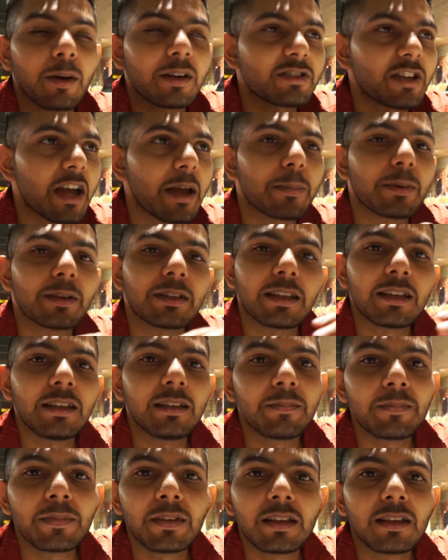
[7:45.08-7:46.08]
बट चाय पीते
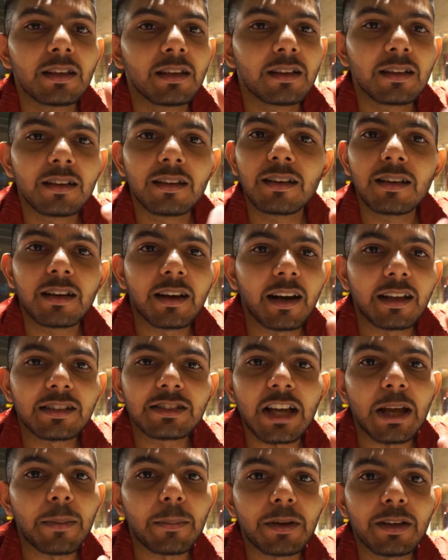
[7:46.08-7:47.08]
ही कड़क
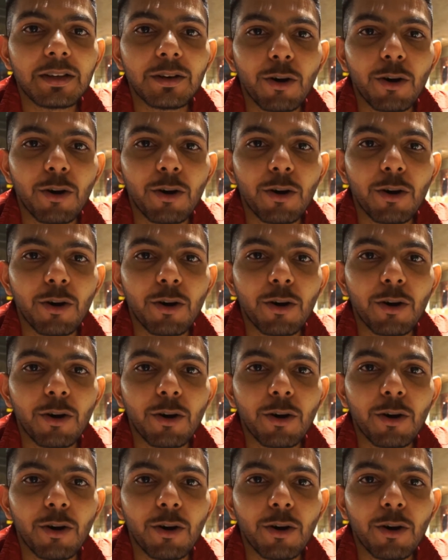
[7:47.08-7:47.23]
चाय पी